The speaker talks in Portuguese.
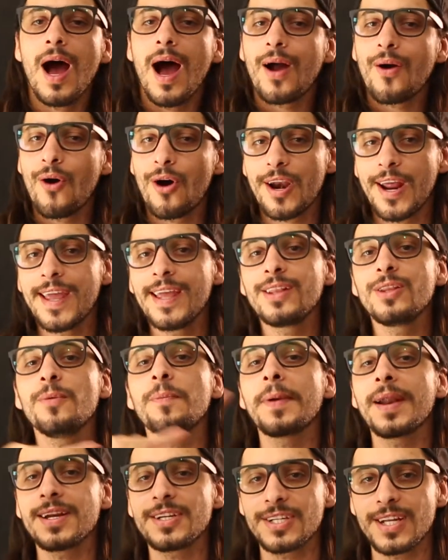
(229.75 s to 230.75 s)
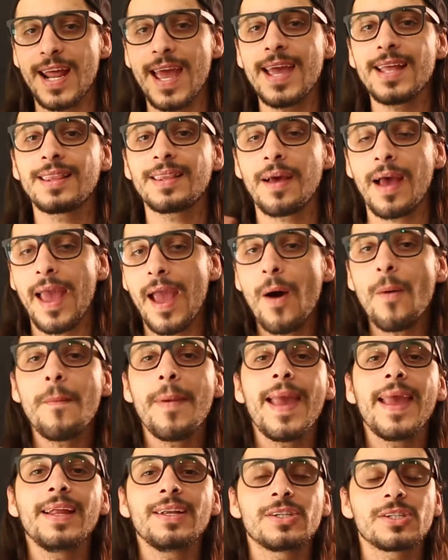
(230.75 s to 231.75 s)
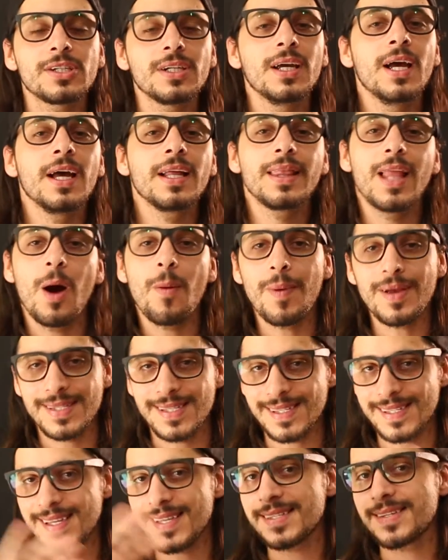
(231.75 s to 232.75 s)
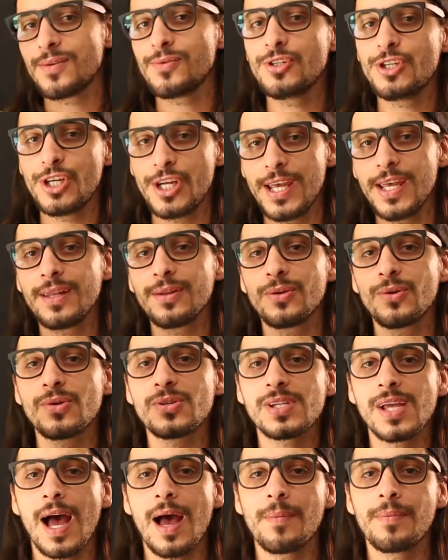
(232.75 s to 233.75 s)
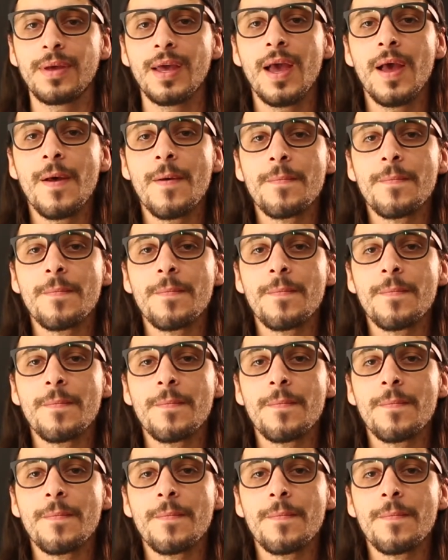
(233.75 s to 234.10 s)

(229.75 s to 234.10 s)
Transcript: Agora indo para a direita realmente dá uma sensação de indo, sabe?